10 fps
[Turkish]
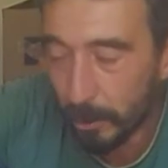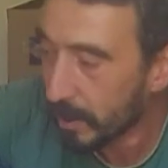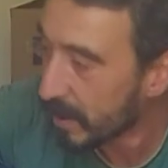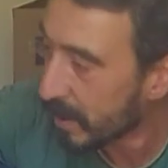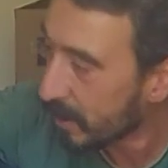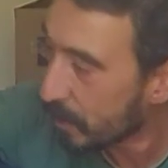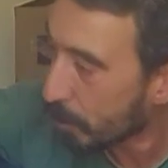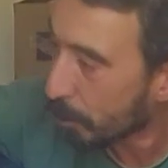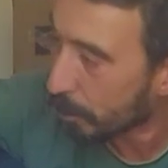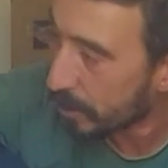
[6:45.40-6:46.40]
ürünler
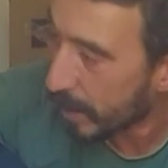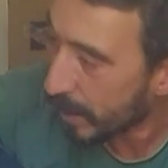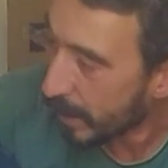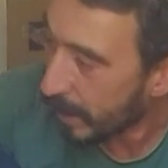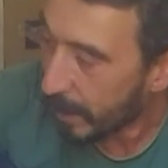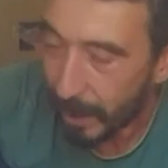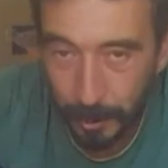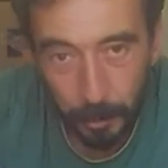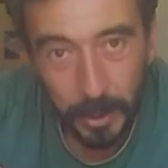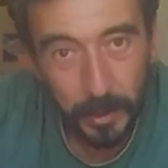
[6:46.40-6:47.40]
satılacak olursa
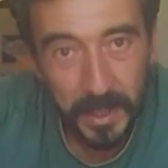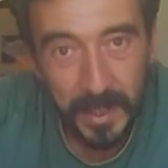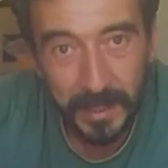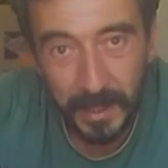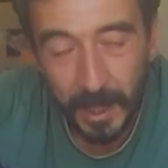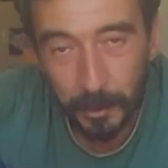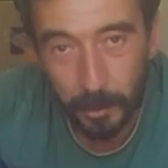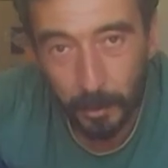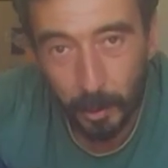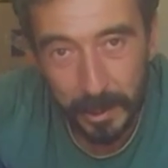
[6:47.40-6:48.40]
hani ona göre zaten
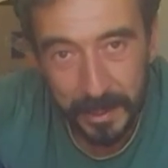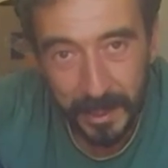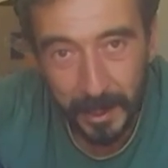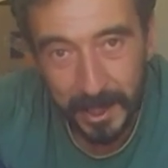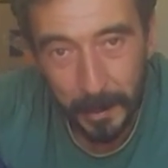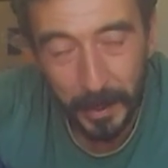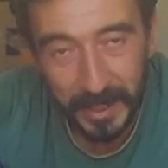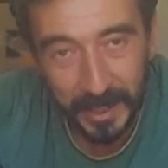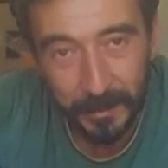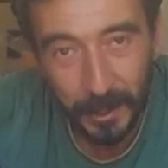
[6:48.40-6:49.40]
kartonu, kolisi, işte
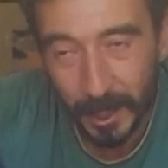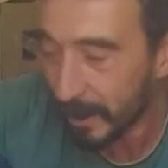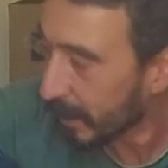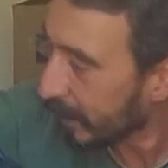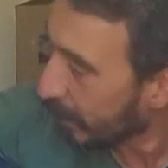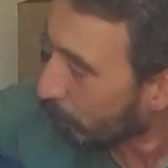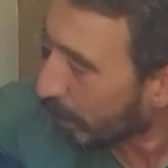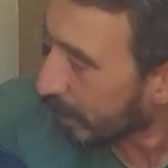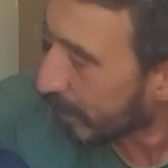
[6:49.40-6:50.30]
paketi falan hani oraya